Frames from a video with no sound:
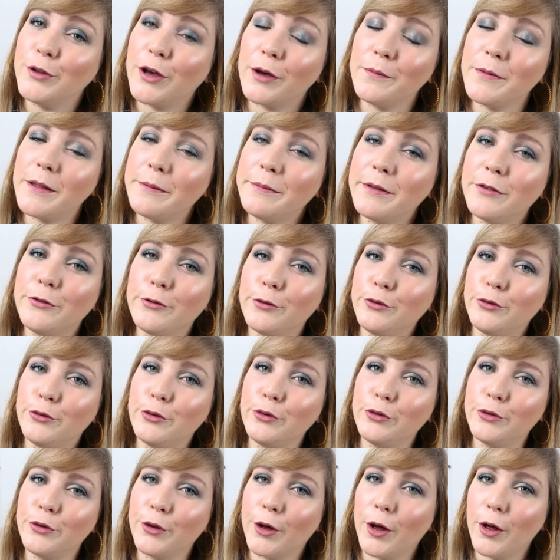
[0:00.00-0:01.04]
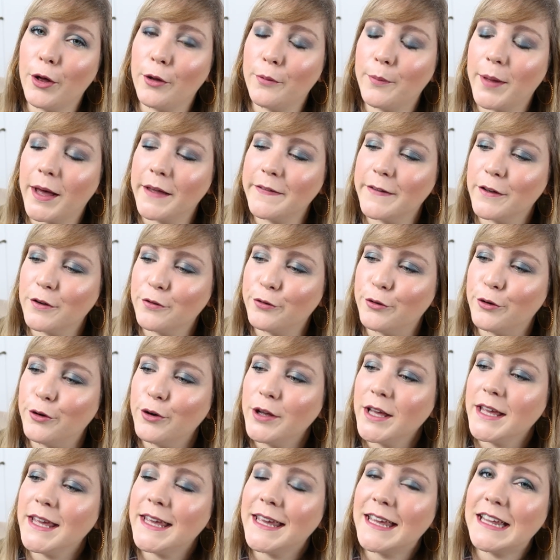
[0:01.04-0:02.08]
comme d'habitude, tout sera en barre
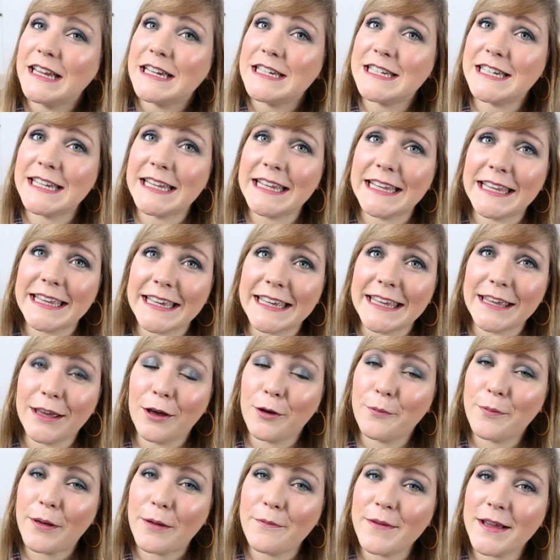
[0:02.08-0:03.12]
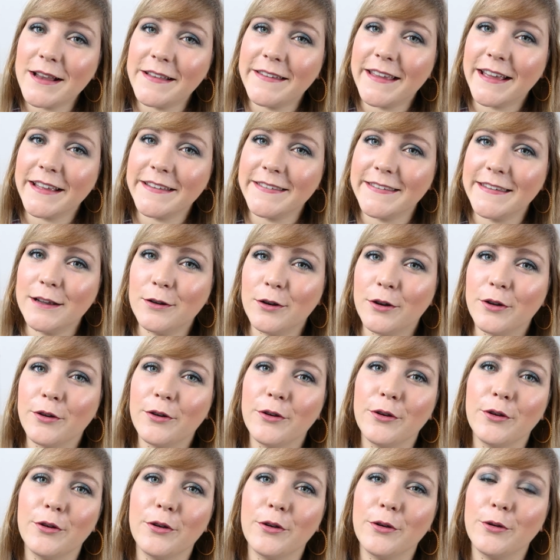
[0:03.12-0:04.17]
d'infos. J'ai écrit euh, pas mal d'articles
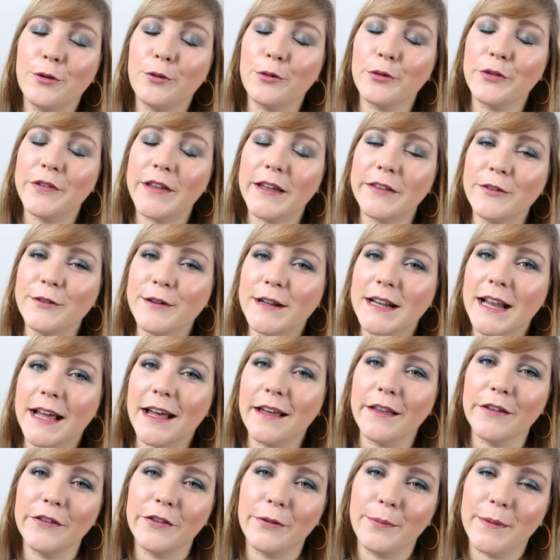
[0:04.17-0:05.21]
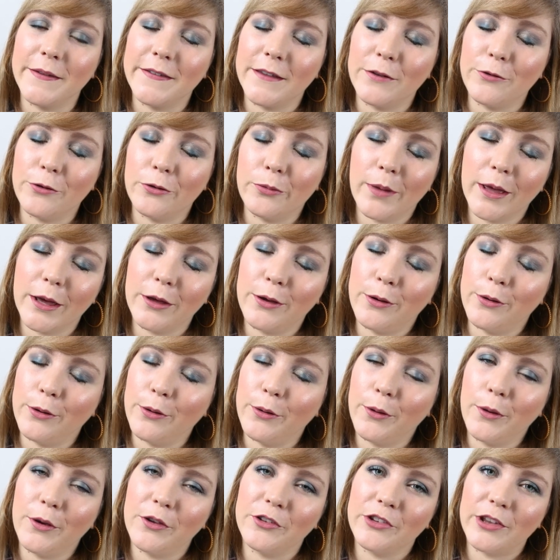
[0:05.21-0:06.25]
euh, concernant Clarins, mais c'est une marque que
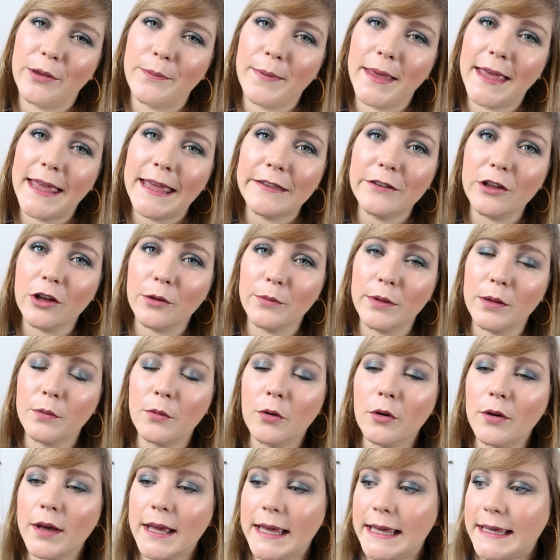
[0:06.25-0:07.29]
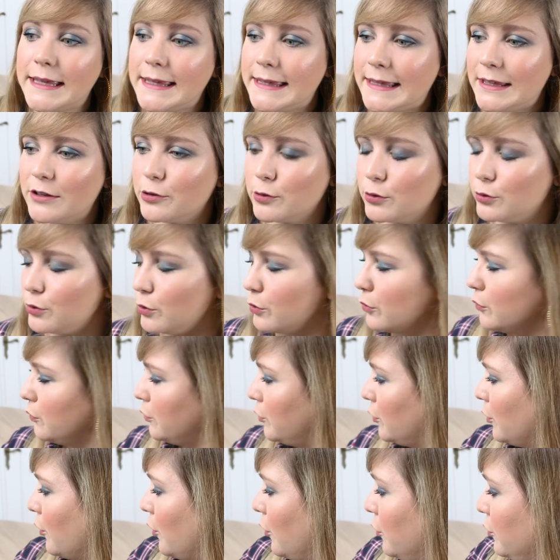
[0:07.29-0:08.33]
euh, j'aime énormément et qui, je trouve,
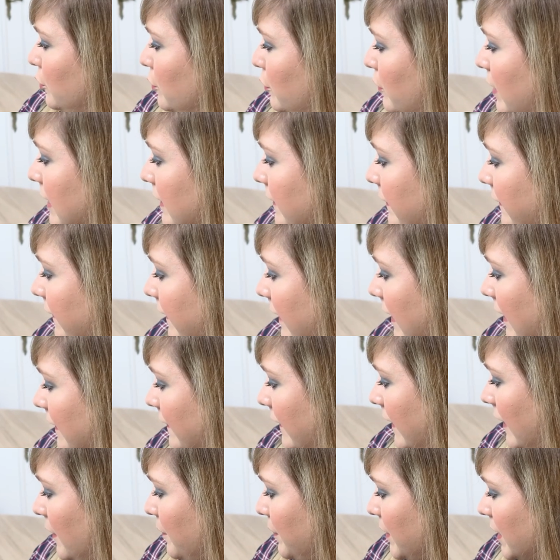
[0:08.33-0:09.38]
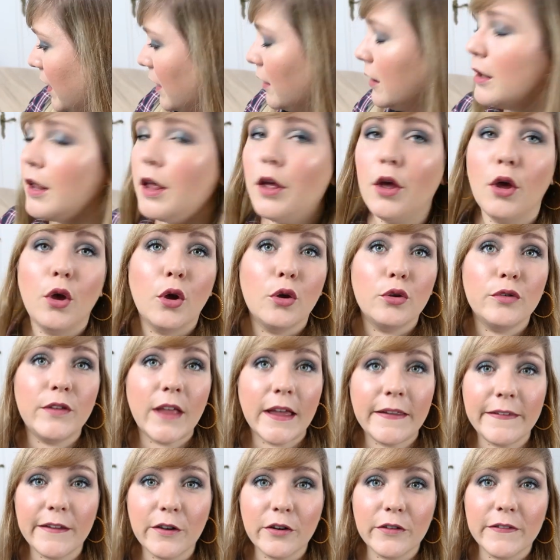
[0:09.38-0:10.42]
se renouvelle très très bien
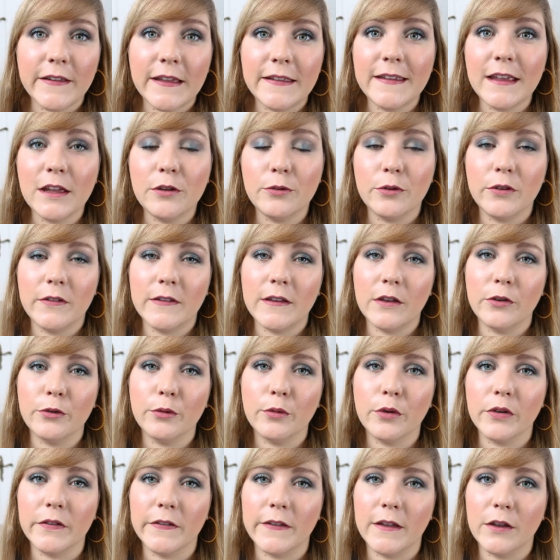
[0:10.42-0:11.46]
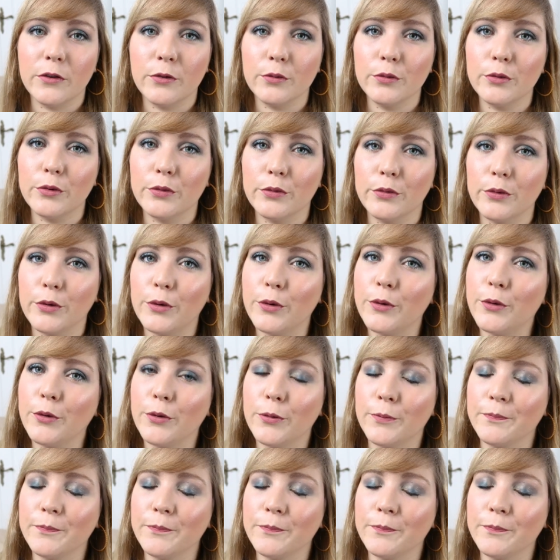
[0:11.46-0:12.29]
d'année en année et de saison en saison. Donc